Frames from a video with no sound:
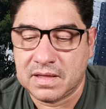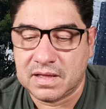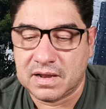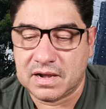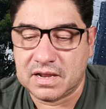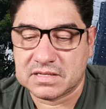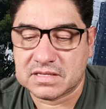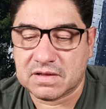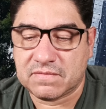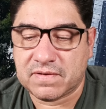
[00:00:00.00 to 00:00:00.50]

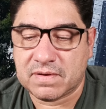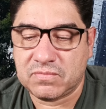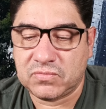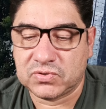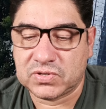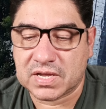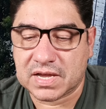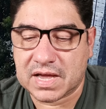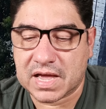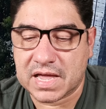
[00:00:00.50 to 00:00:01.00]
en esta
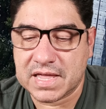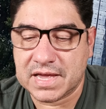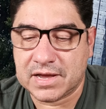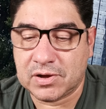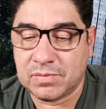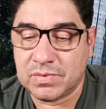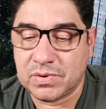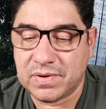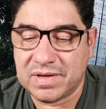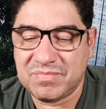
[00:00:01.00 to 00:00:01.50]
famosa calle.
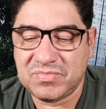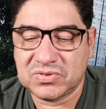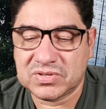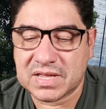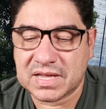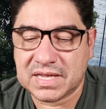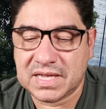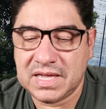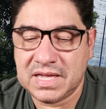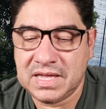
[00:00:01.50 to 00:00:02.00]
Como vemos
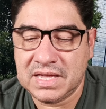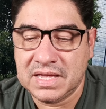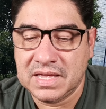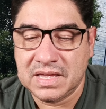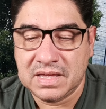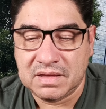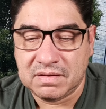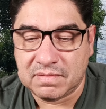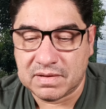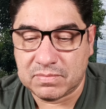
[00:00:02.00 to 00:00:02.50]
aquí,
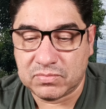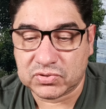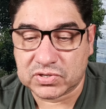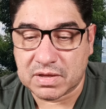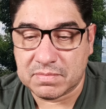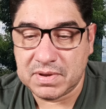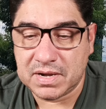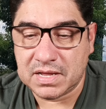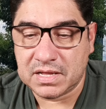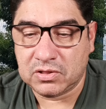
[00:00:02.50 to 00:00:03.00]
vamos
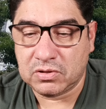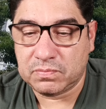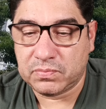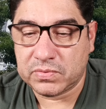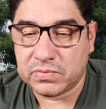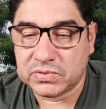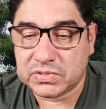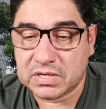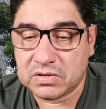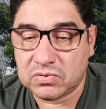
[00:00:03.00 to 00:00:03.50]
caminando,
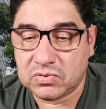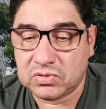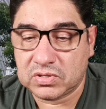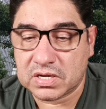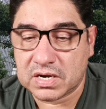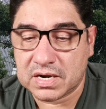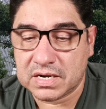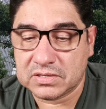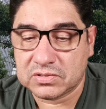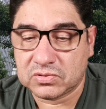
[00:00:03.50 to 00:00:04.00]
podemos
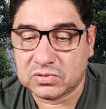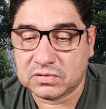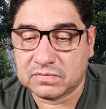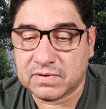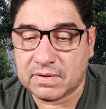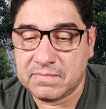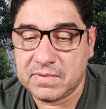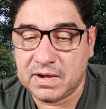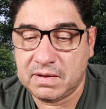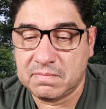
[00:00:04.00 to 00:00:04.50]
encontrar estos
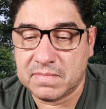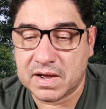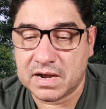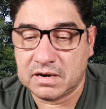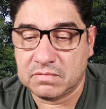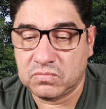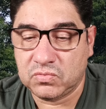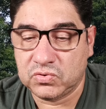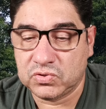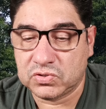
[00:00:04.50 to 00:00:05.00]
Family
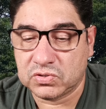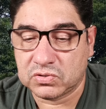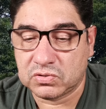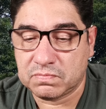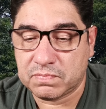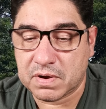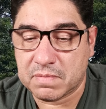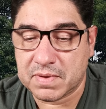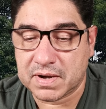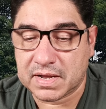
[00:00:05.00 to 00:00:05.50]
muchos
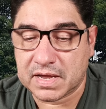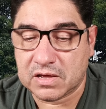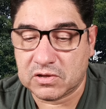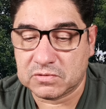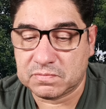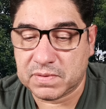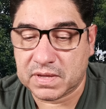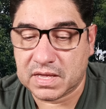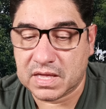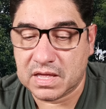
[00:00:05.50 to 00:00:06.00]

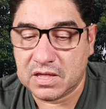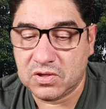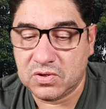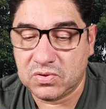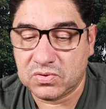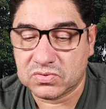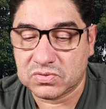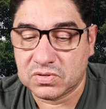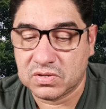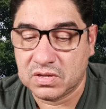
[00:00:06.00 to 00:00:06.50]
supermercados
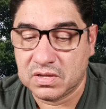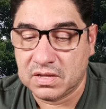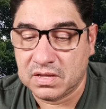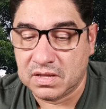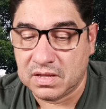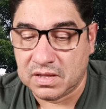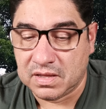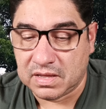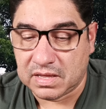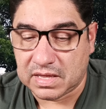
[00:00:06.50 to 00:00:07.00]
pequeños.
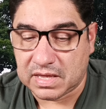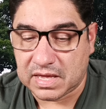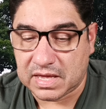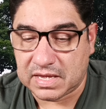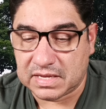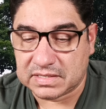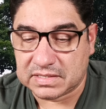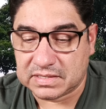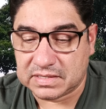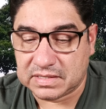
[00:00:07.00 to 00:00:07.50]

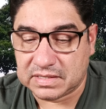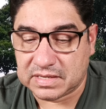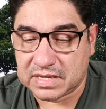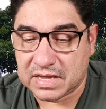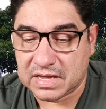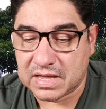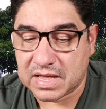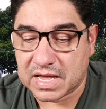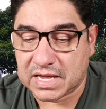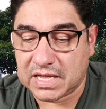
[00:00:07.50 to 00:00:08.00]

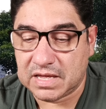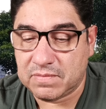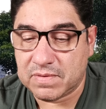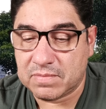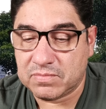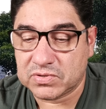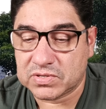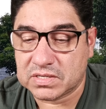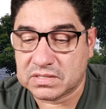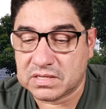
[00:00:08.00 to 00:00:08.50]
Este, aquí
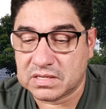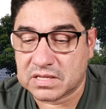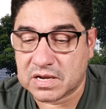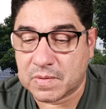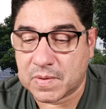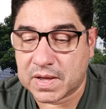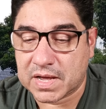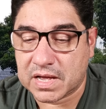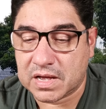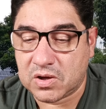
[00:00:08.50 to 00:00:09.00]
vemos este
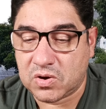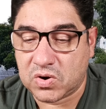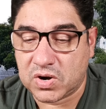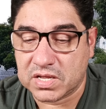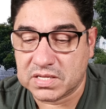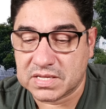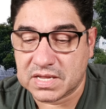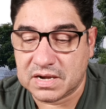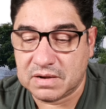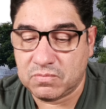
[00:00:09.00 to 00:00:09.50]

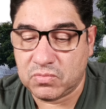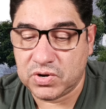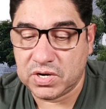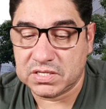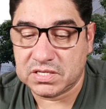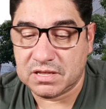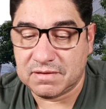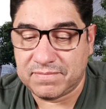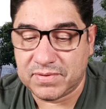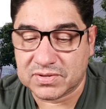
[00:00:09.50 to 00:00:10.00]
trabajadores del
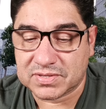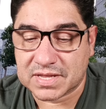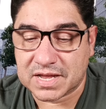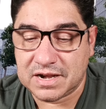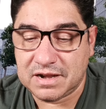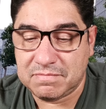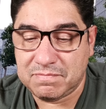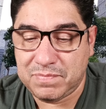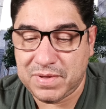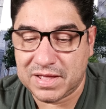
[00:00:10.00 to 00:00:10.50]
municipio
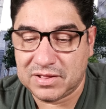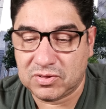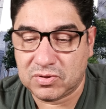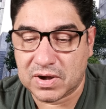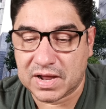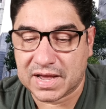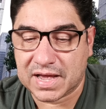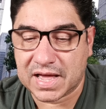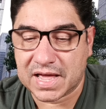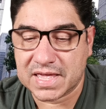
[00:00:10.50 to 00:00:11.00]
están limpiando
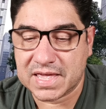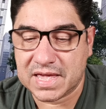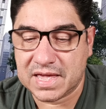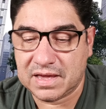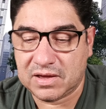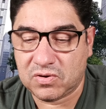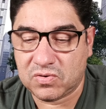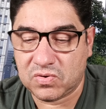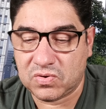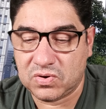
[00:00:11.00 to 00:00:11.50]
la
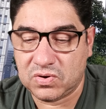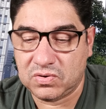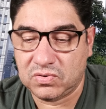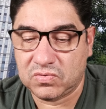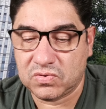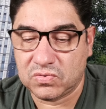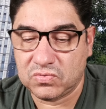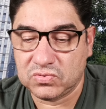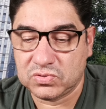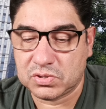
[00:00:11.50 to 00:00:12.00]
calle con,
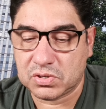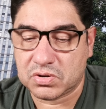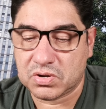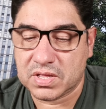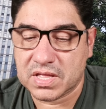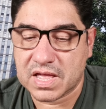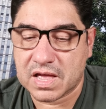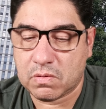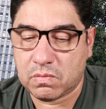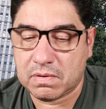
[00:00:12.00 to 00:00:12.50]
con un chorro
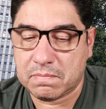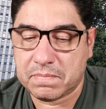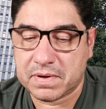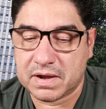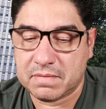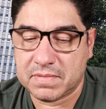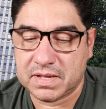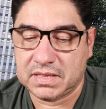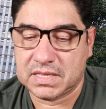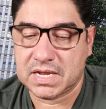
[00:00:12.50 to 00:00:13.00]
de agua
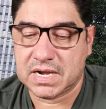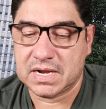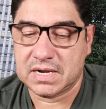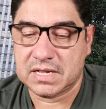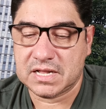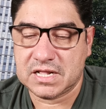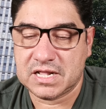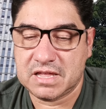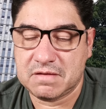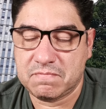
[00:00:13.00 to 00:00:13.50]
para mantener
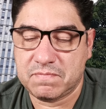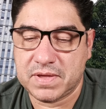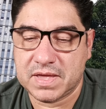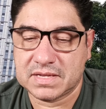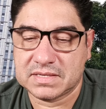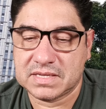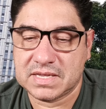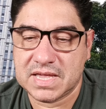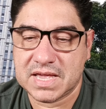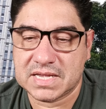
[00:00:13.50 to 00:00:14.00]

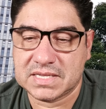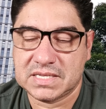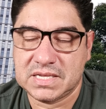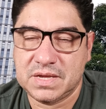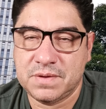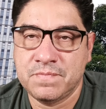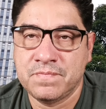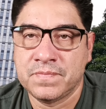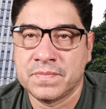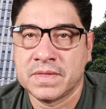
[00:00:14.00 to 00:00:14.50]
limpias y
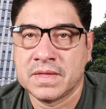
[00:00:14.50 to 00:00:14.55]
así